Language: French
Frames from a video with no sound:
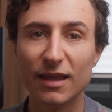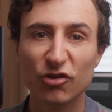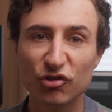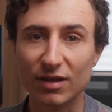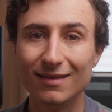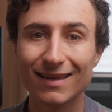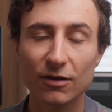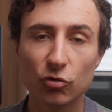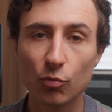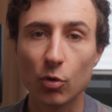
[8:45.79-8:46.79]
d'acheter
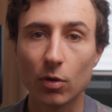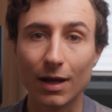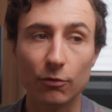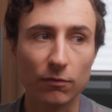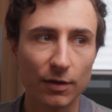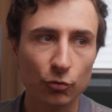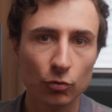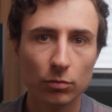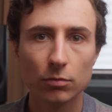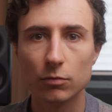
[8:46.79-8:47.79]
directement un Nova
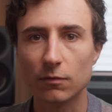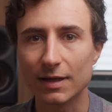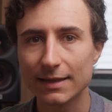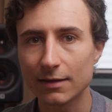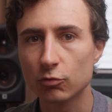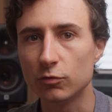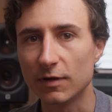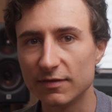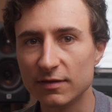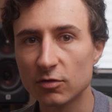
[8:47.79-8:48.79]
2, Nova 4 ou
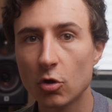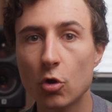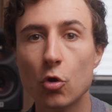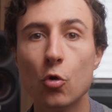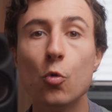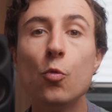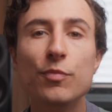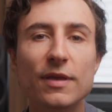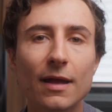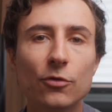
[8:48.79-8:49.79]
Nova 6 ou
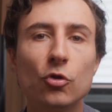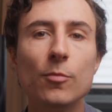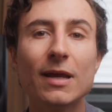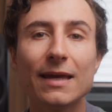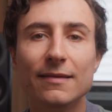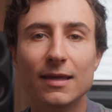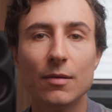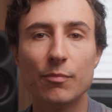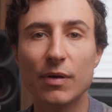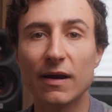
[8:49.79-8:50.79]
bien
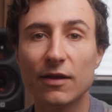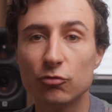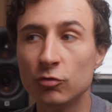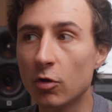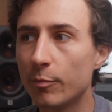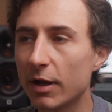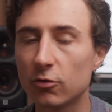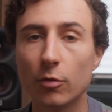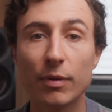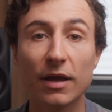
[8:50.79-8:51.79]
d'upgrader par la suite en
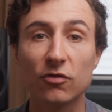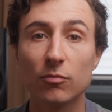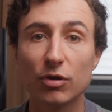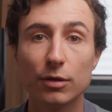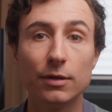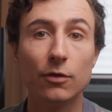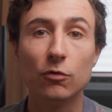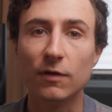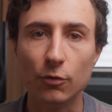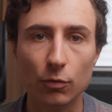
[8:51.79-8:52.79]
partant par exemple d'un
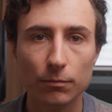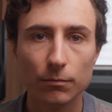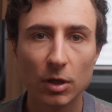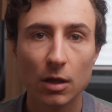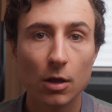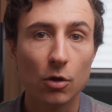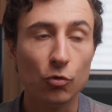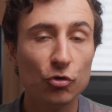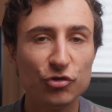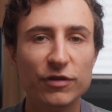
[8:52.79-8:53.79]
Nova 2.
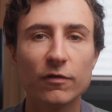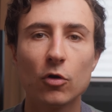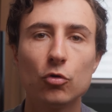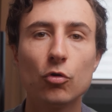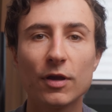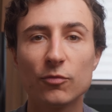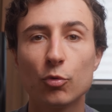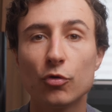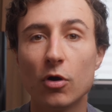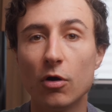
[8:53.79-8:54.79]
Le chiffre
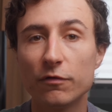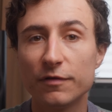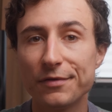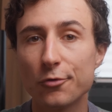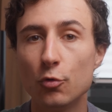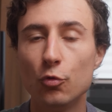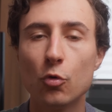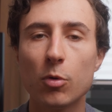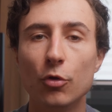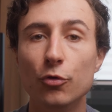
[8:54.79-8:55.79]
correspondant en fait au
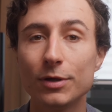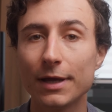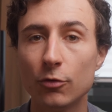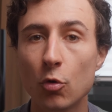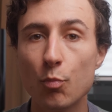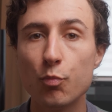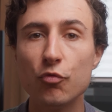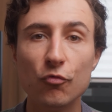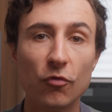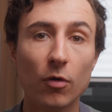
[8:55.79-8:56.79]
nombre de canaux
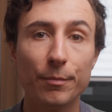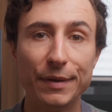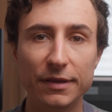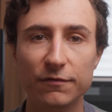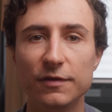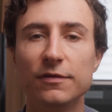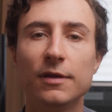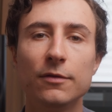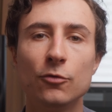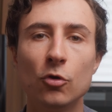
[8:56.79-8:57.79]
pouvant
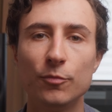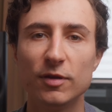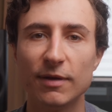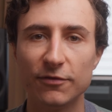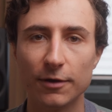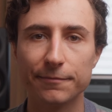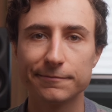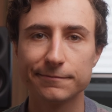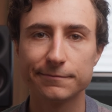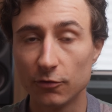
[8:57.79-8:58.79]
bénéficier de l'optimizer.
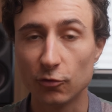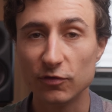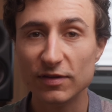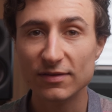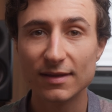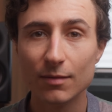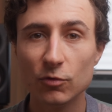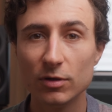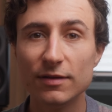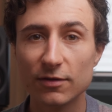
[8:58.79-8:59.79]
Ce
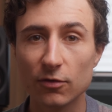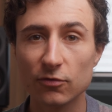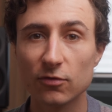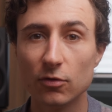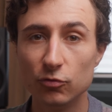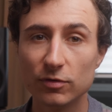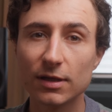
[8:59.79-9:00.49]
système de licence du